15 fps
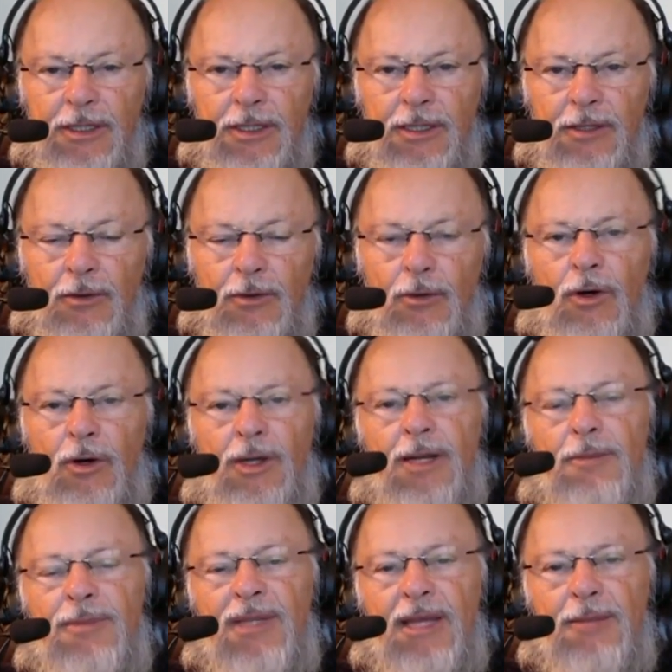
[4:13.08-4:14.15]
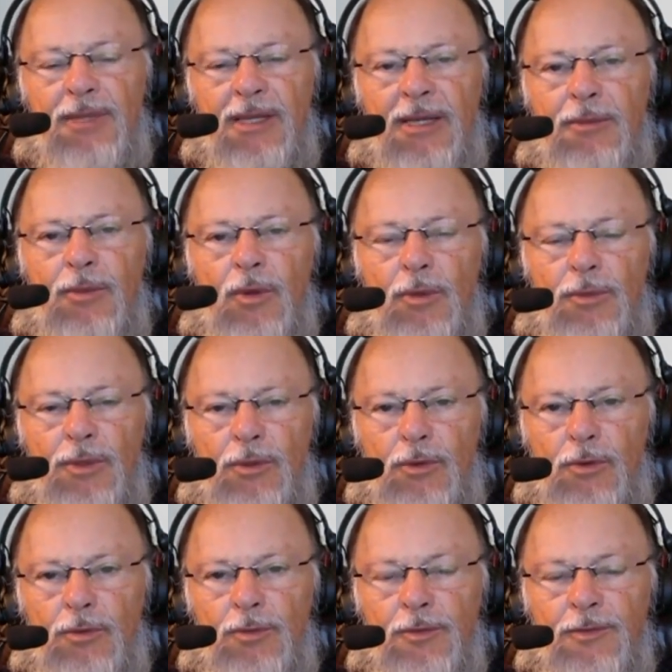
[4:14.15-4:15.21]
Ora, minha amiga, meu amigo,
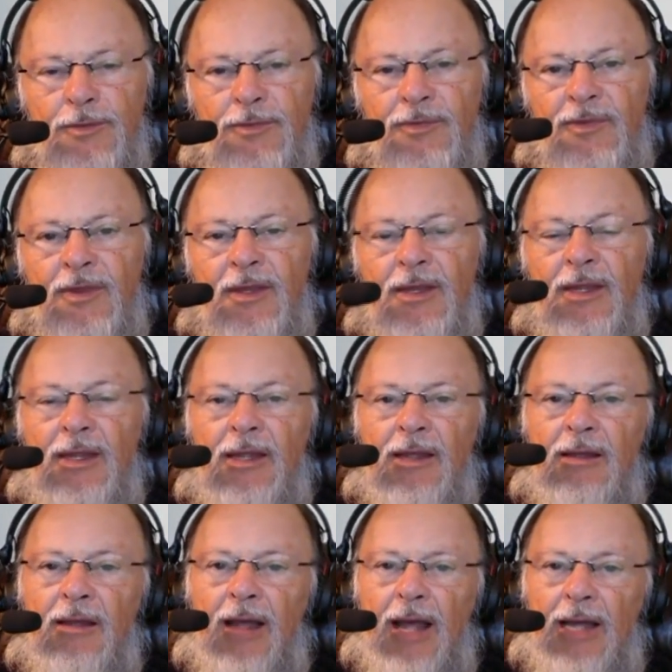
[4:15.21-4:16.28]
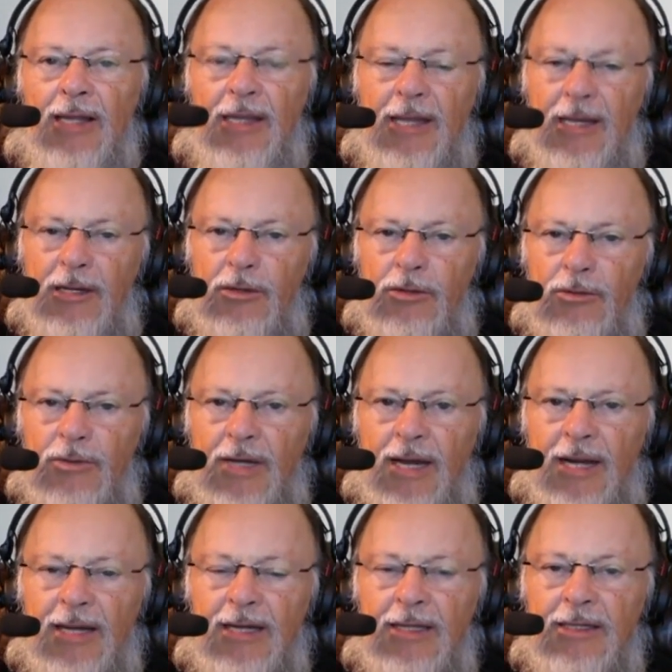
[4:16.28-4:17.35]
aquele
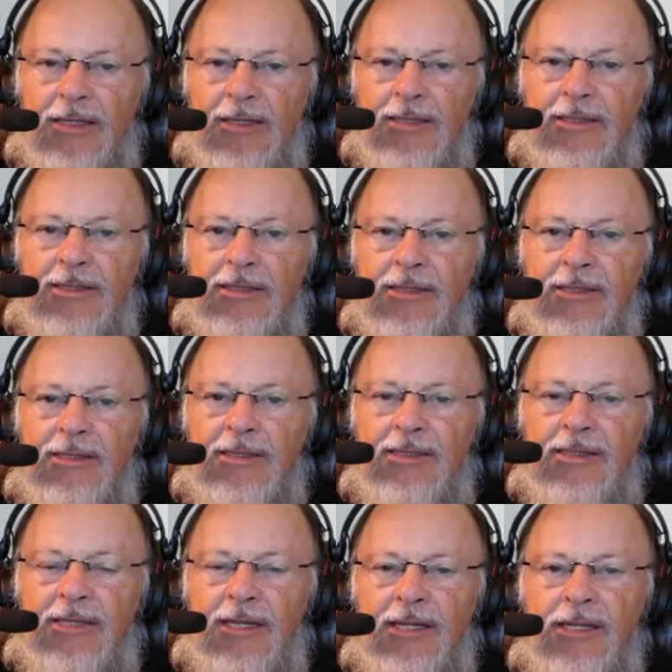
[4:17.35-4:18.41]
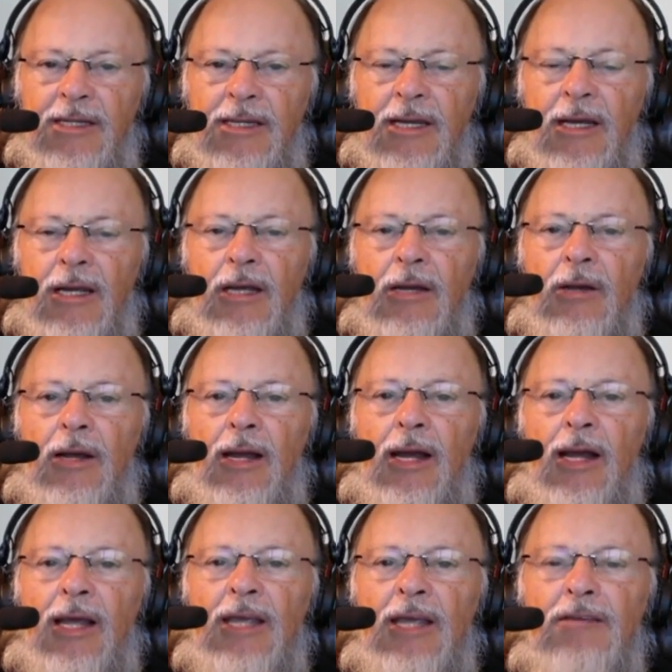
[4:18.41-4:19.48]
lugar seria a
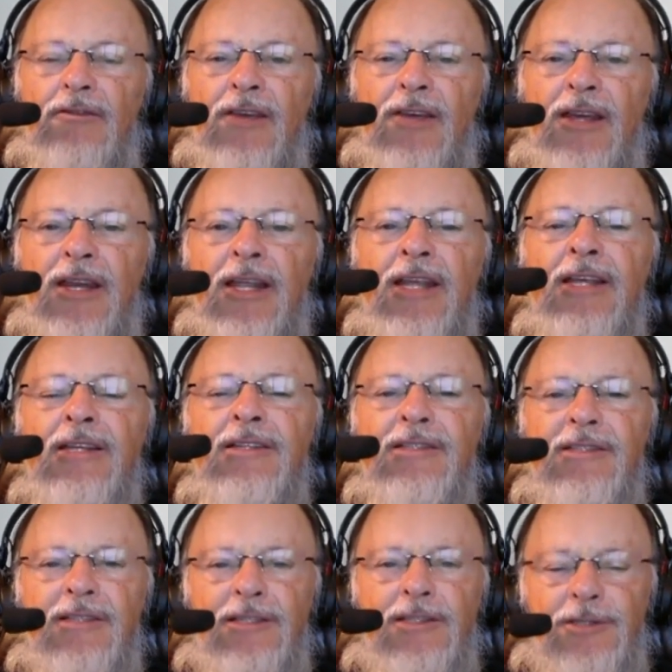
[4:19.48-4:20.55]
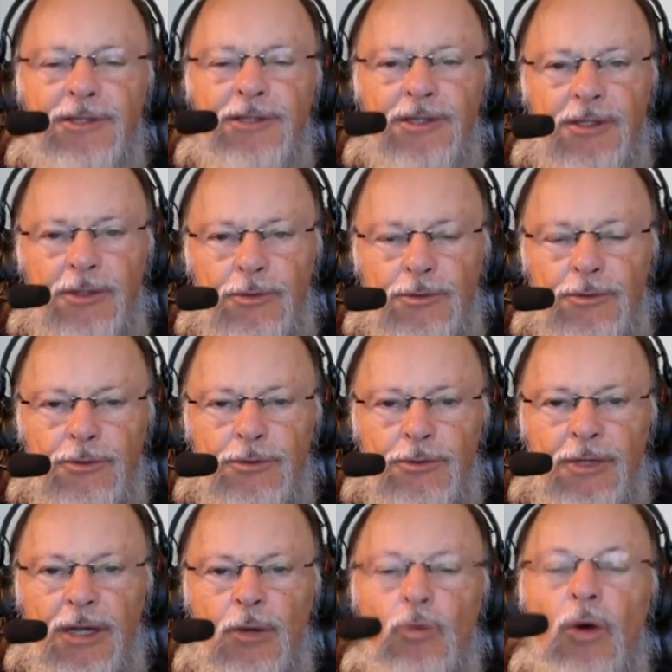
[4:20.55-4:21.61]
referência de Deus,
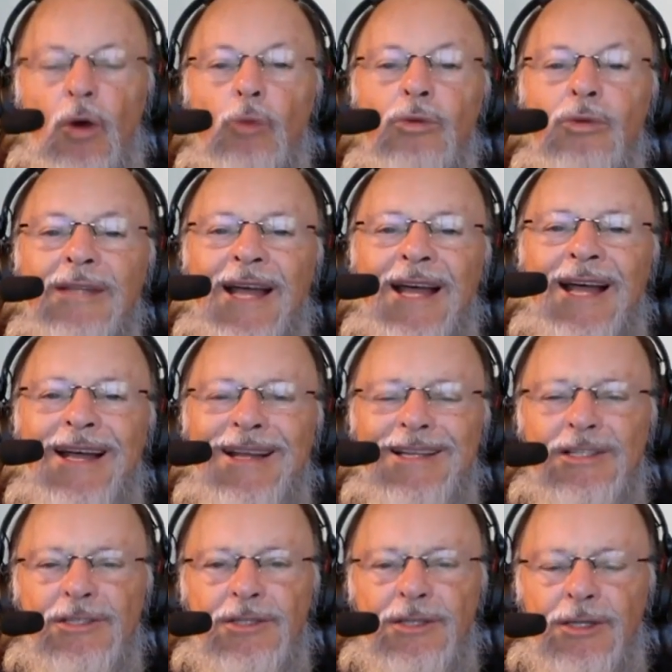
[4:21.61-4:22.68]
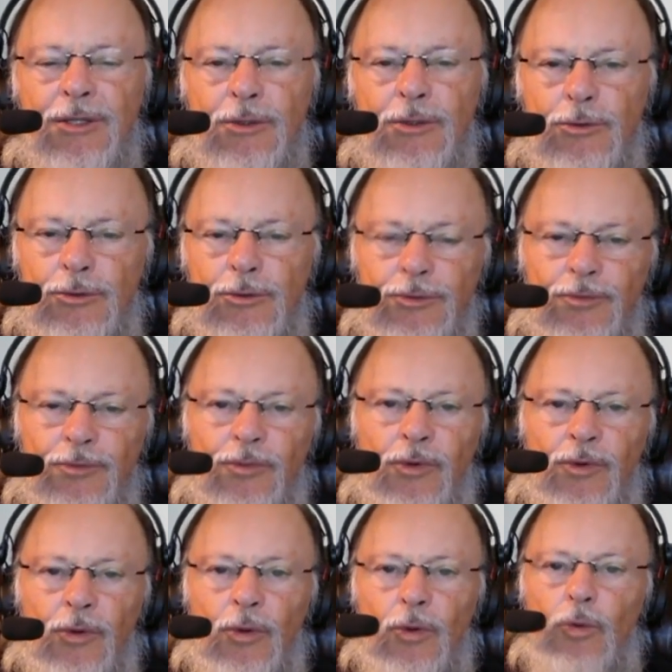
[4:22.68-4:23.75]
é o altar de Deus.
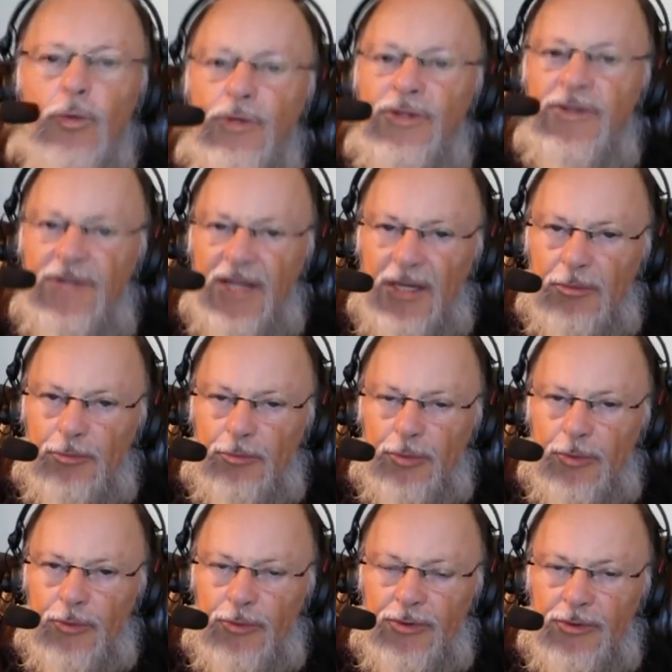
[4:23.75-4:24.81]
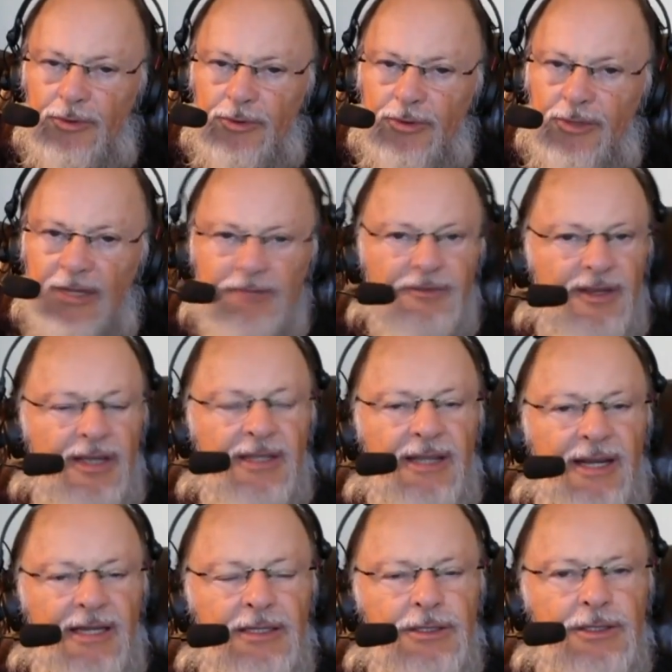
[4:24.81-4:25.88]
O templo na
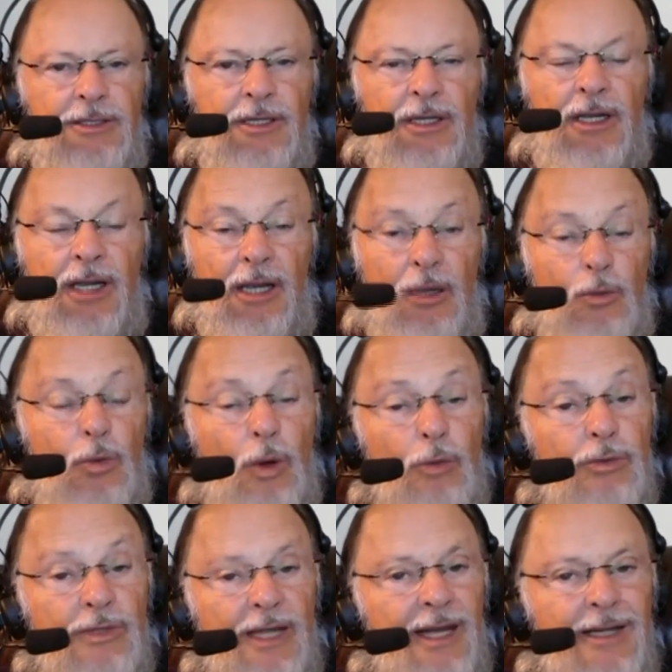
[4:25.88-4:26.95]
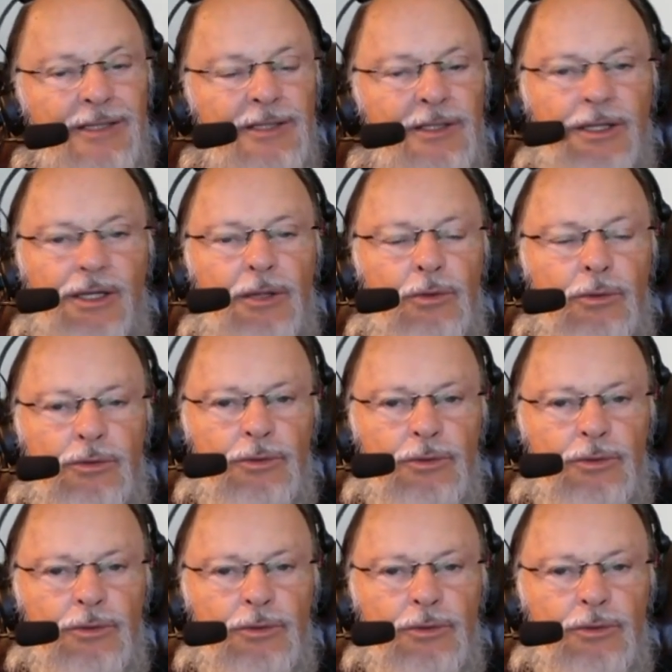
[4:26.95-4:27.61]
verdade, é o altar de Deus.